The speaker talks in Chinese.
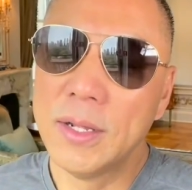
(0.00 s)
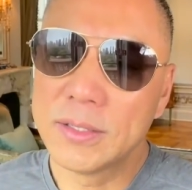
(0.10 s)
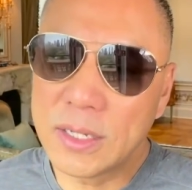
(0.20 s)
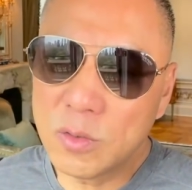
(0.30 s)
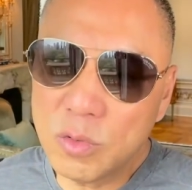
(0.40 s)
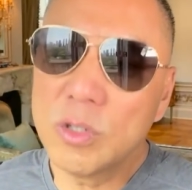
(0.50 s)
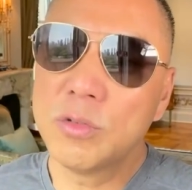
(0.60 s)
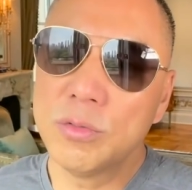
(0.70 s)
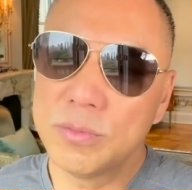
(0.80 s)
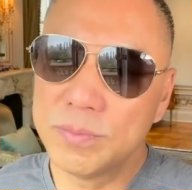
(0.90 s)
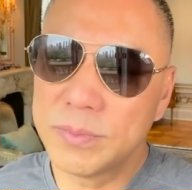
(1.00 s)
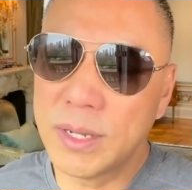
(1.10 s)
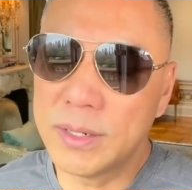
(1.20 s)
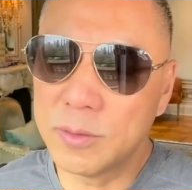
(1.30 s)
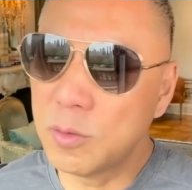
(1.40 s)
但最终
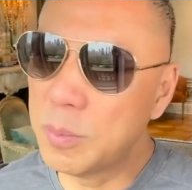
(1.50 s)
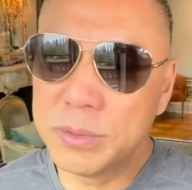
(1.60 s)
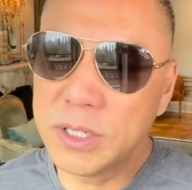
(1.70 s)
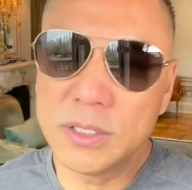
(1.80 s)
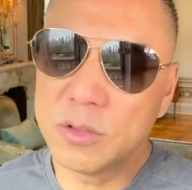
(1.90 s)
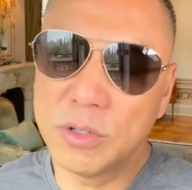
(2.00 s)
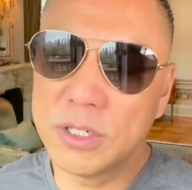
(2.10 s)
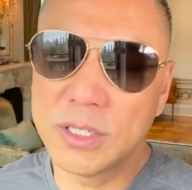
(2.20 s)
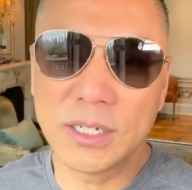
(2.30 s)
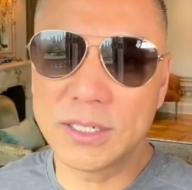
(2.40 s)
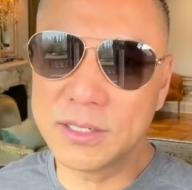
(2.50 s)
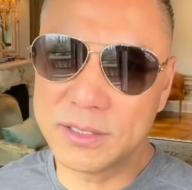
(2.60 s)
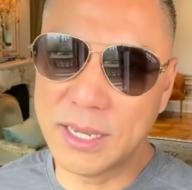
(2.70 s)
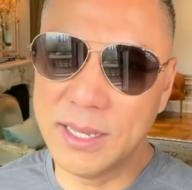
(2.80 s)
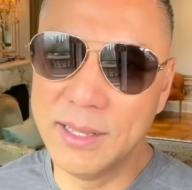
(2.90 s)
啊，我不相信推特能给他挣
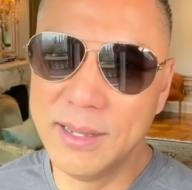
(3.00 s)
钱，